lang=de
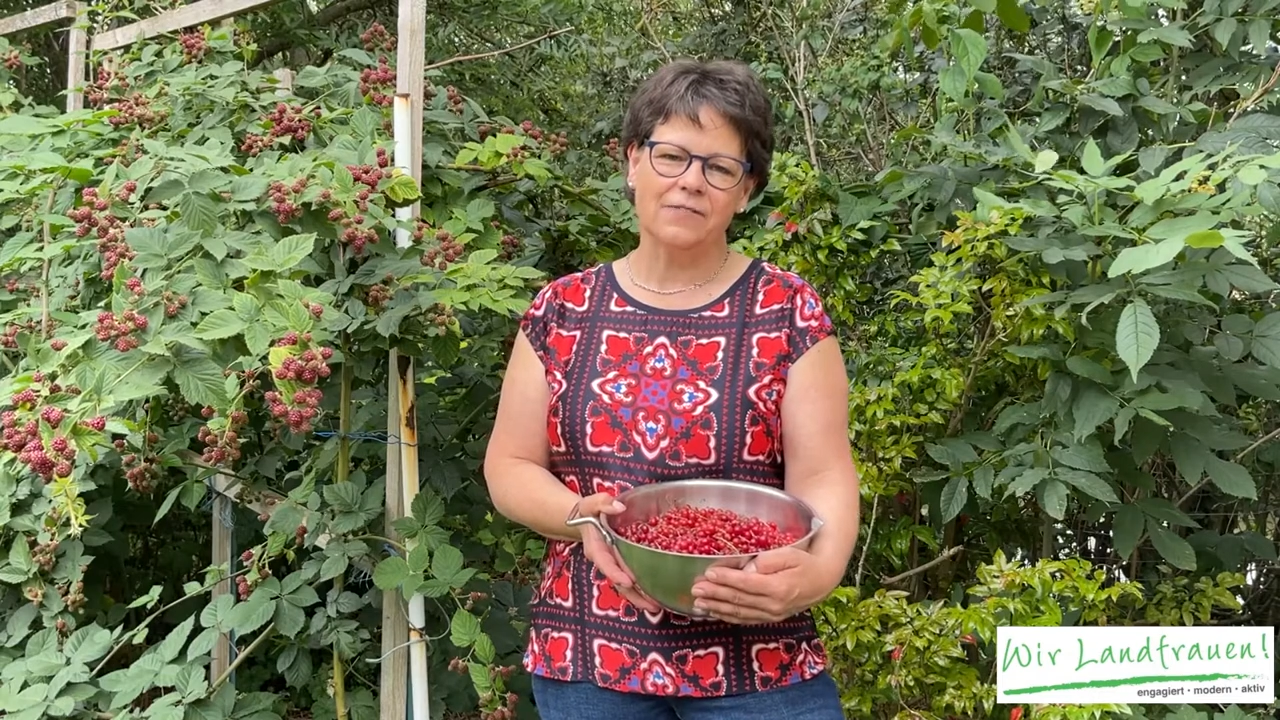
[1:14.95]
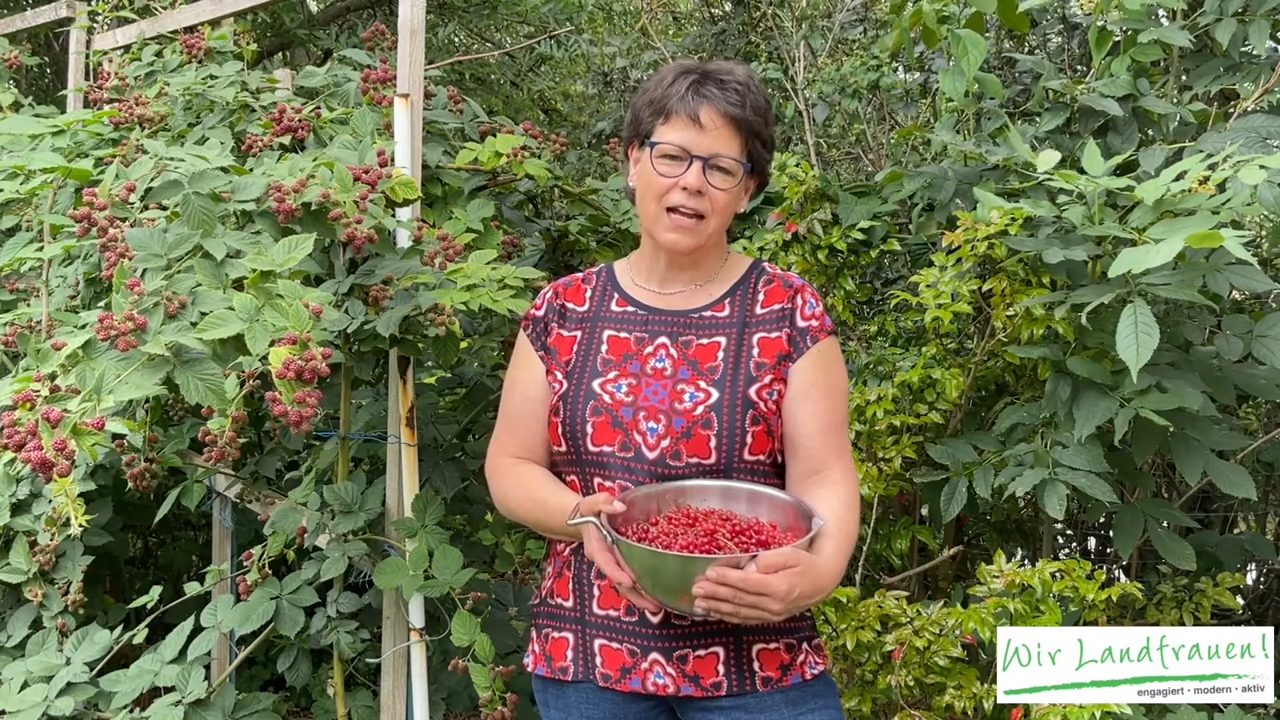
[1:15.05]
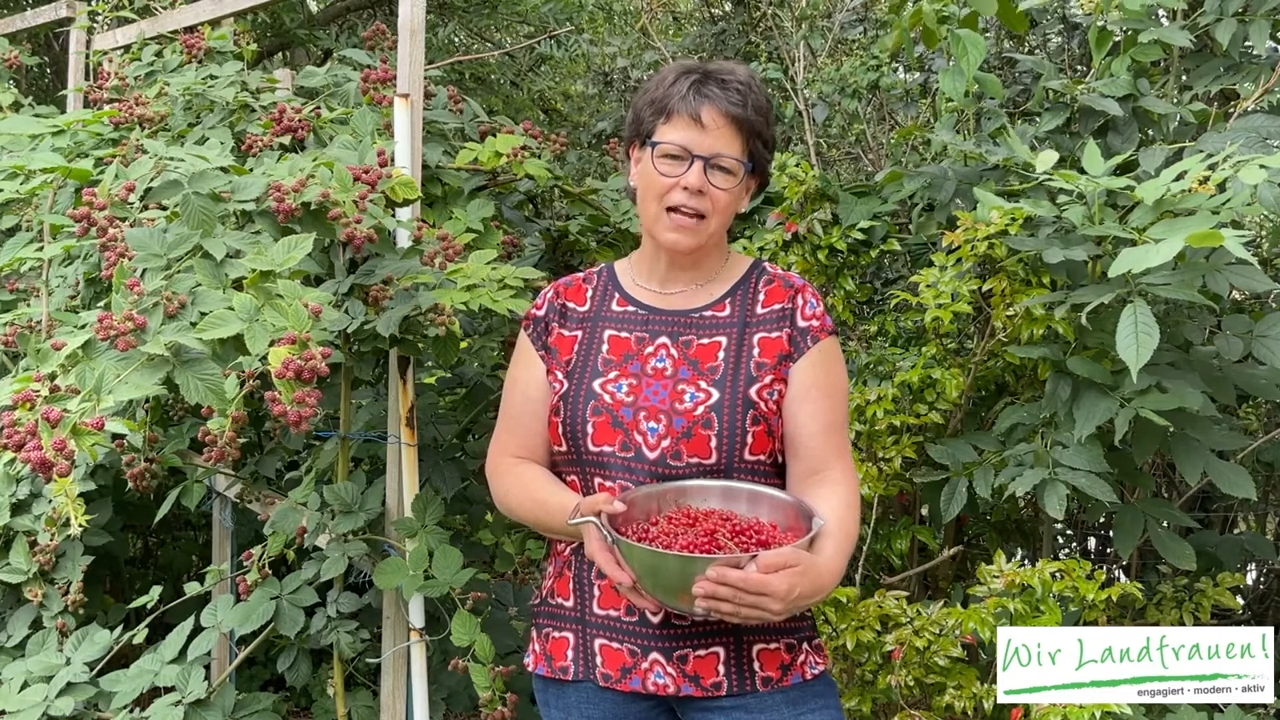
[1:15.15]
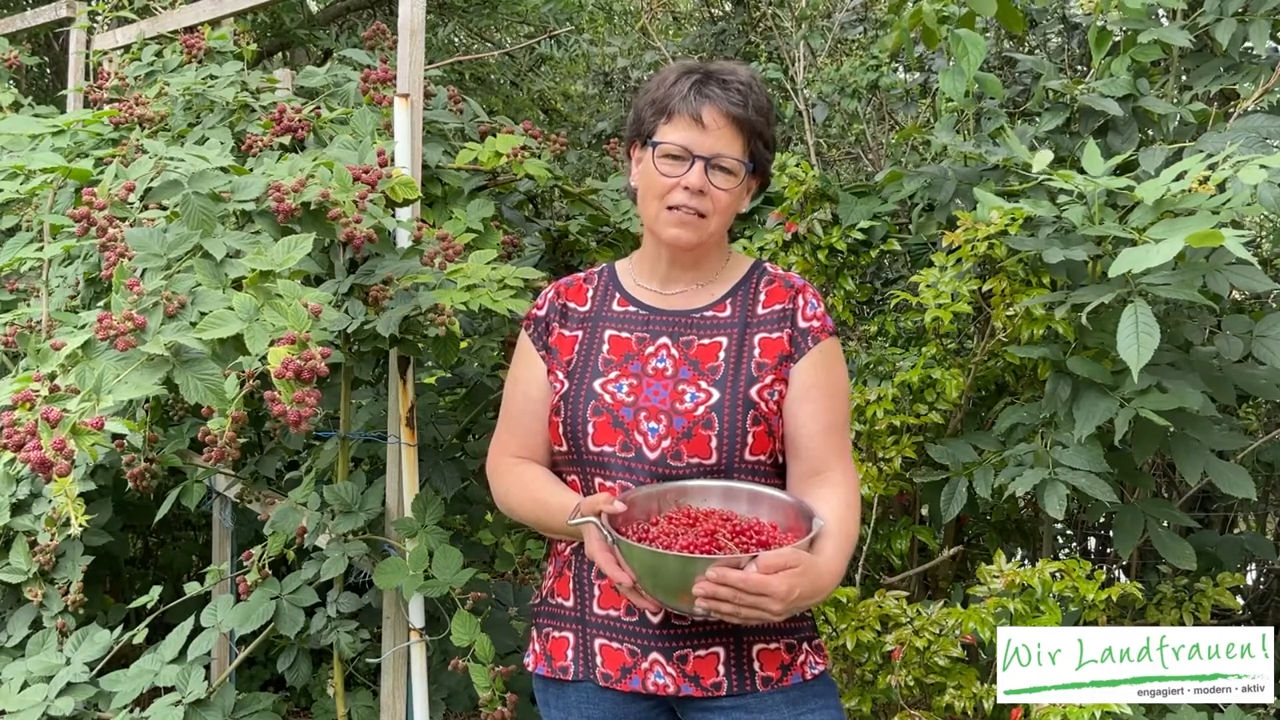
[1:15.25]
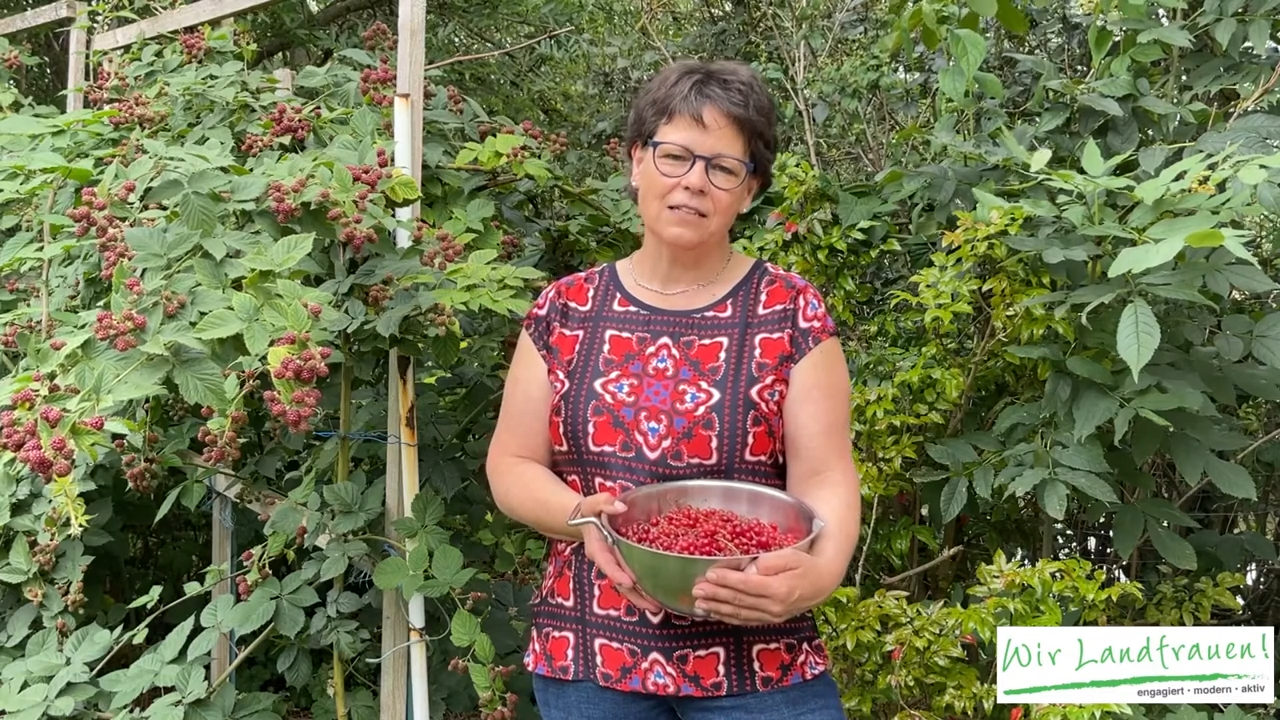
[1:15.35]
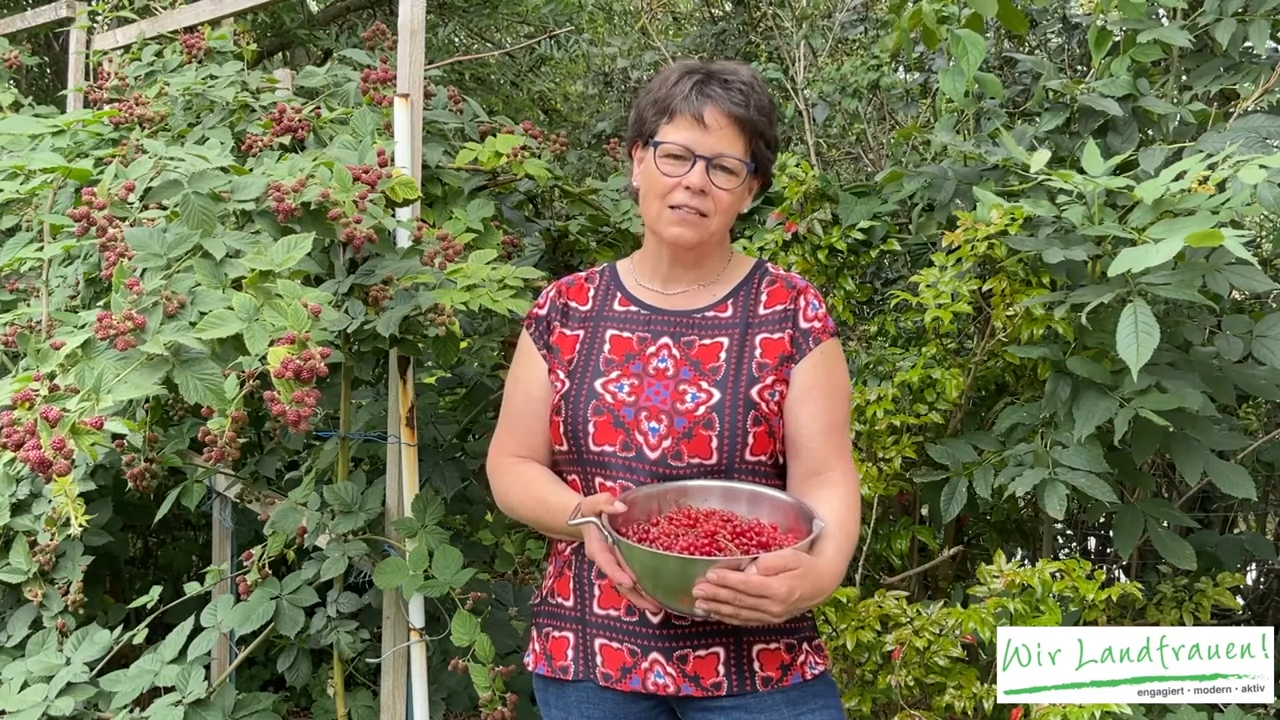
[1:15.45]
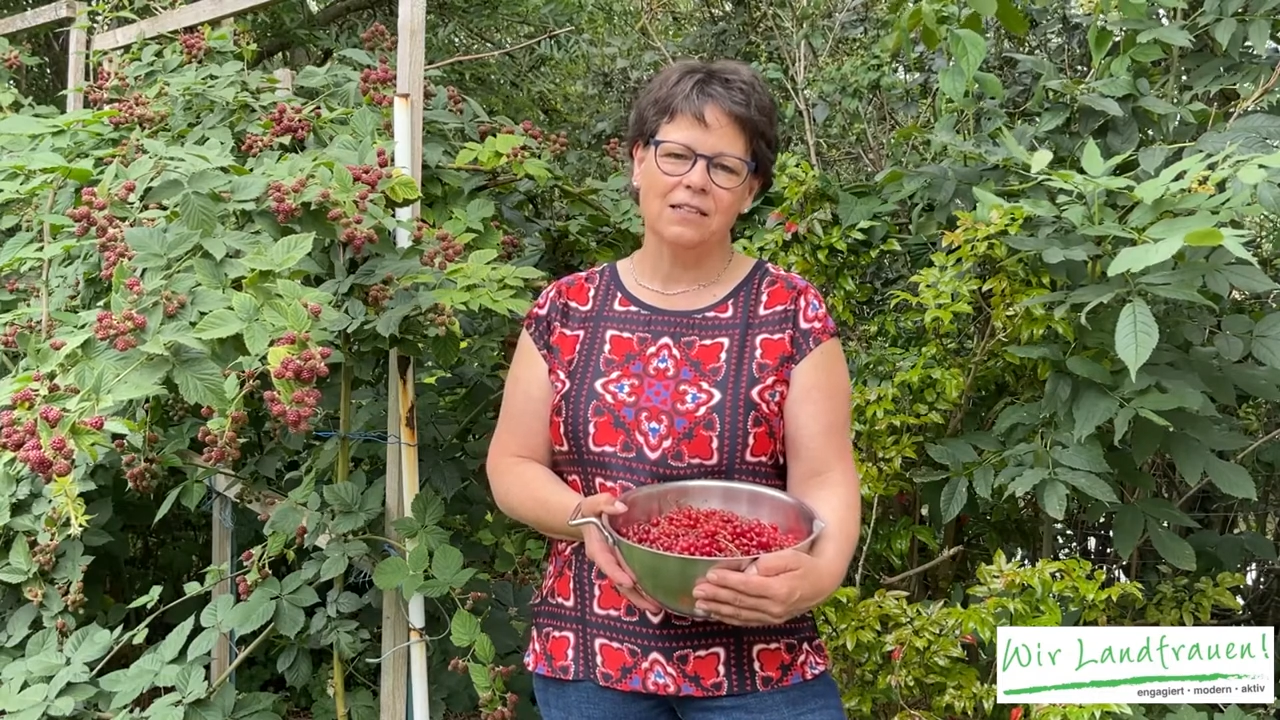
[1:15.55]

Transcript: wählen,